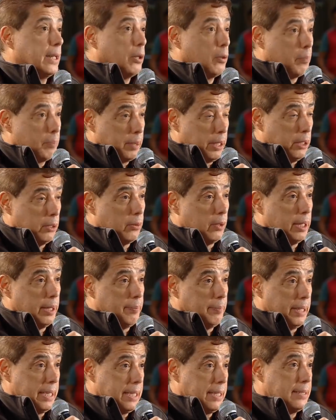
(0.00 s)
qué opinión
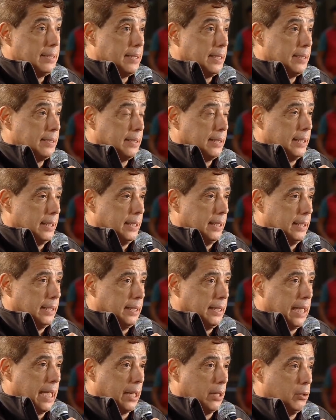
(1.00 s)
le merece
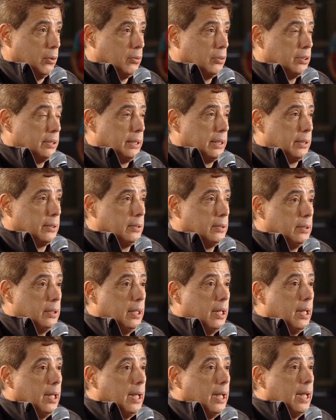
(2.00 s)
este
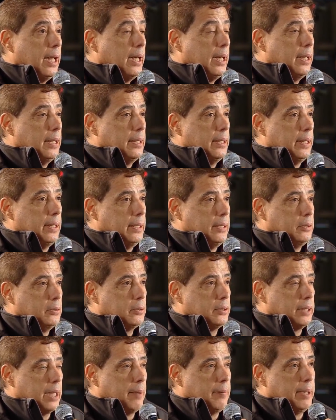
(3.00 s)
diagnóstico.
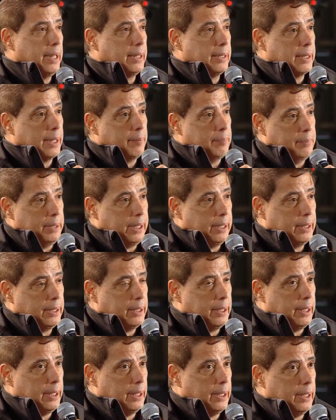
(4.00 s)
Ellos hablan
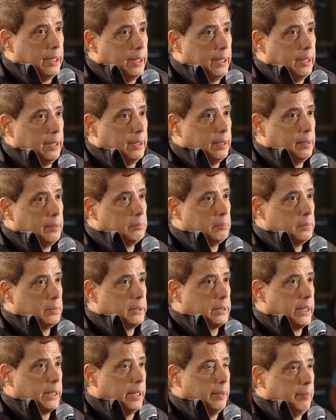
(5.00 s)
también de
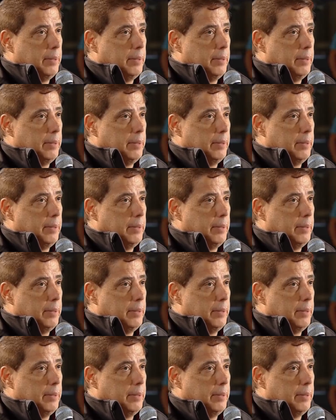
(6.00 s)
que